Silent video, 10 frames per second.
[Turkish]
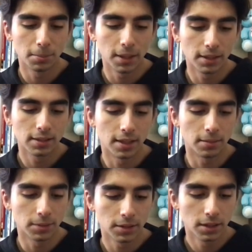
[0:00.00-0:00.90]
bir yıldız
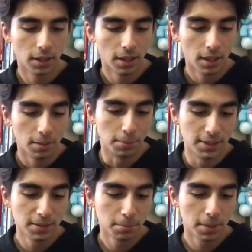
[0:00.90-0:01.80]
almış.
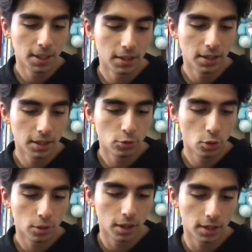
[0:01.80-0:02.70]
Bizim belediyeyi
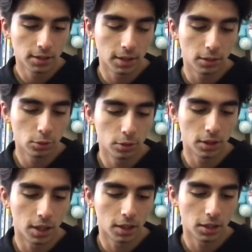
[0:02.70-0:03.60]
çok rahat
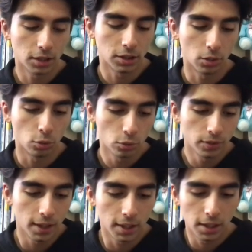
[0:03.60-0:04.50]
alıyorlar arkadaşlar. Onu
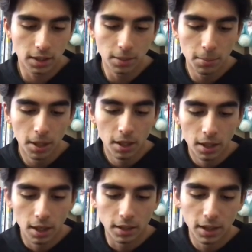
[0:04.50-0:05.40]
fark ettim.
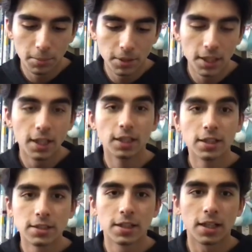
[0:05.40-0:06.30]
Adam yine
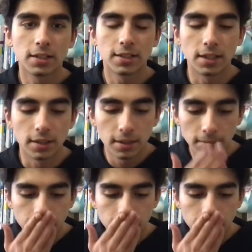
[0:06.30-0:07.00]
yıldızla kazandı.